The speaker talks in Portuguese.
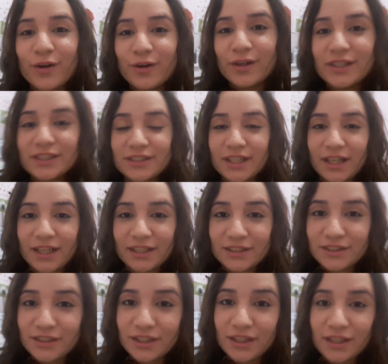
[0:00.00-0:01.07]
Oi,
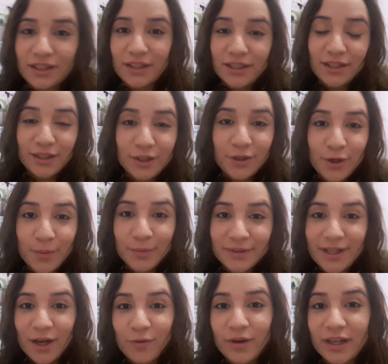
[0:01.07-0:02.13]
gente! Como
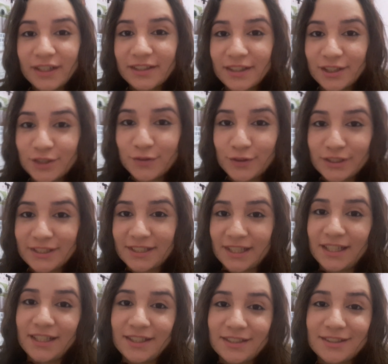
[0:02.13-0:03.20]
tá a quarentena de
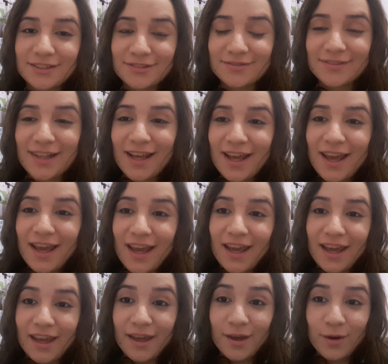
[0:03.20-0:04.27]
vocês?
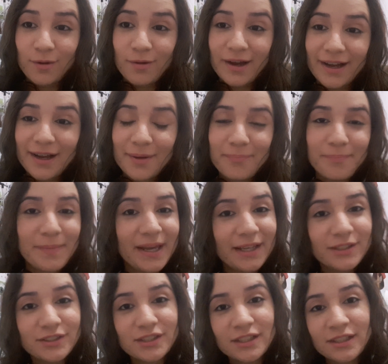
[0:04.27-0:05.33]
Eu
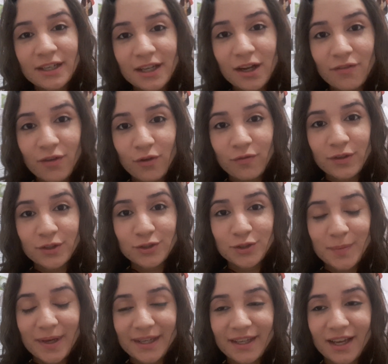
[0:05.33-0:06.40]
acabei de tentar gravar um vídeo
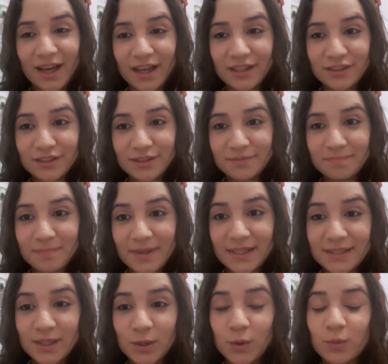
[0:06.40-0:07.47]
de maquiagem,
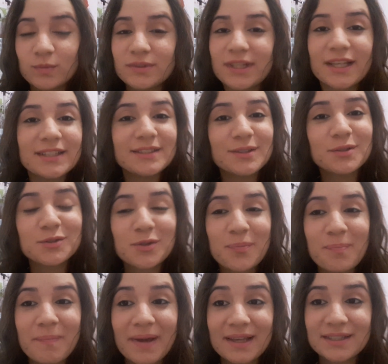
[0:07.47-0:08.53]
mas acontece que eu sou
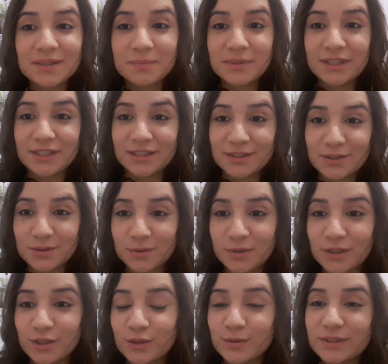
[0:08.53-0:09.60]
péssima nisso.
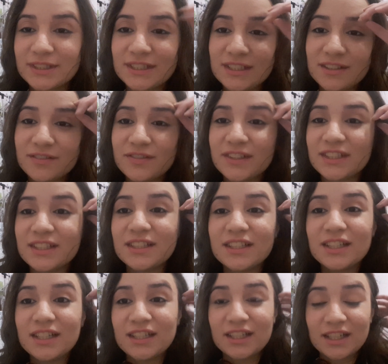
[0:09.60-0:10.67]
Inclusive,
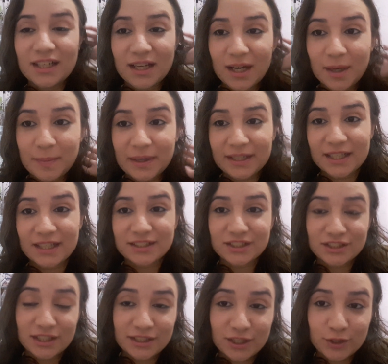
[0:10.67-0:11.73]
a
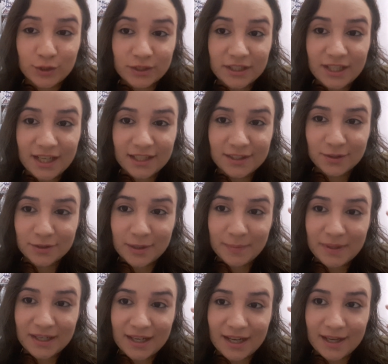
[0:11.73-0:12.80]
maquiagem já tá toda derretendo da
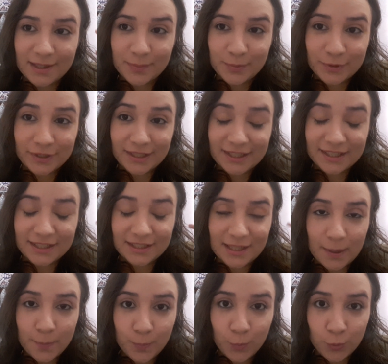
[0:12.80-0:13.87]
minha cara porque aqui
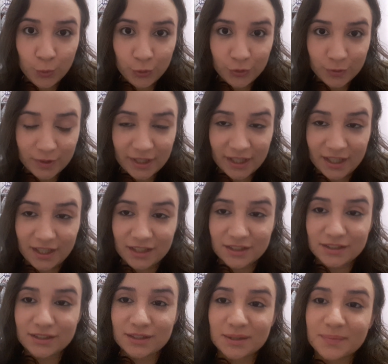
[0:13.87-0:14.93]
tá muito
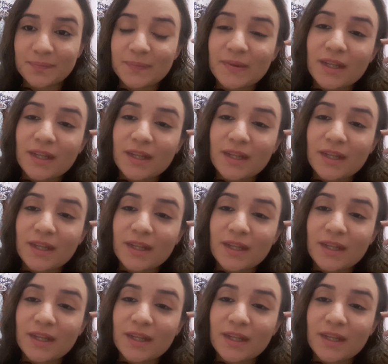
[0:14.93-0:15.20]
quente.